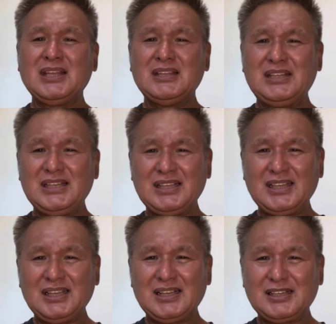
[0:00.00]
人
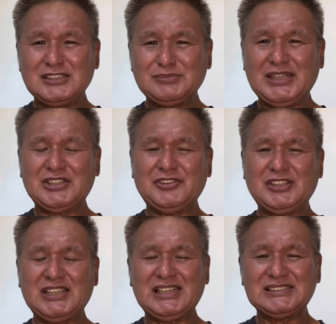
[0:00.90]
間革命と
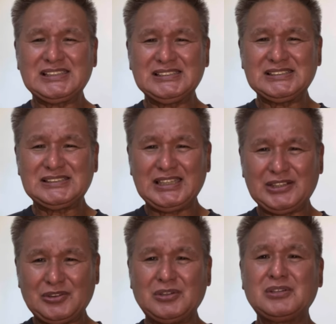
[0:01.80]
雪田先
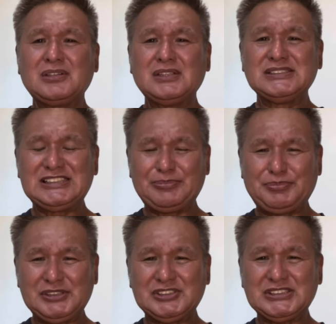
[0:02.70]
生の執
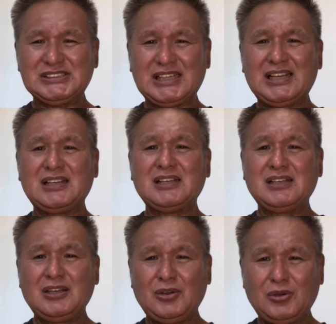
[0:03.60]
筆した
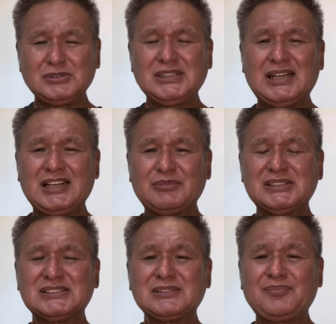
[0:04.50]
本がありま
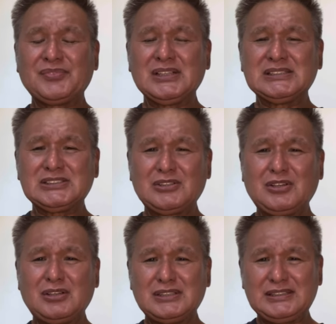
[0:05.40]
すそ
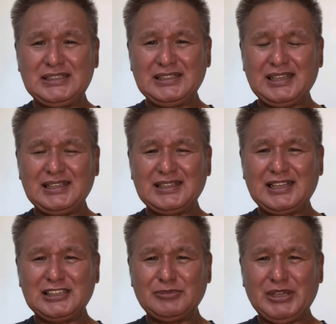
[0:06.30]
の人間
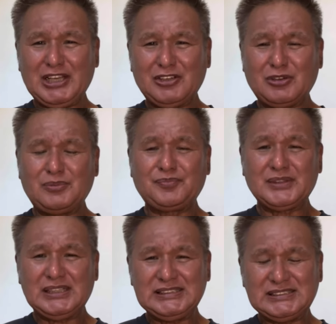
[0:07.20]
革命の
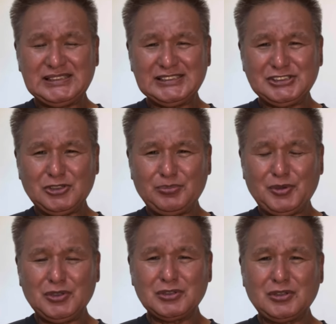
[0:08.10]
一節の
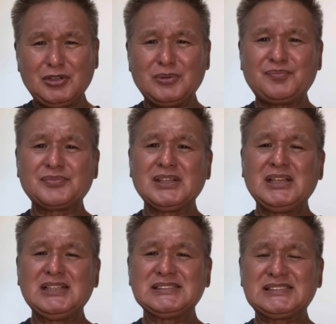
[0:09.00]
冒頭
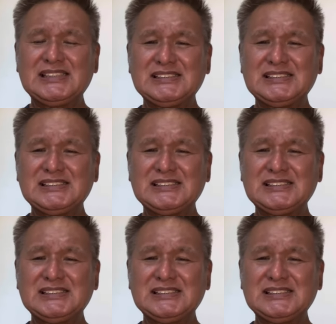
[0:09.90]
戦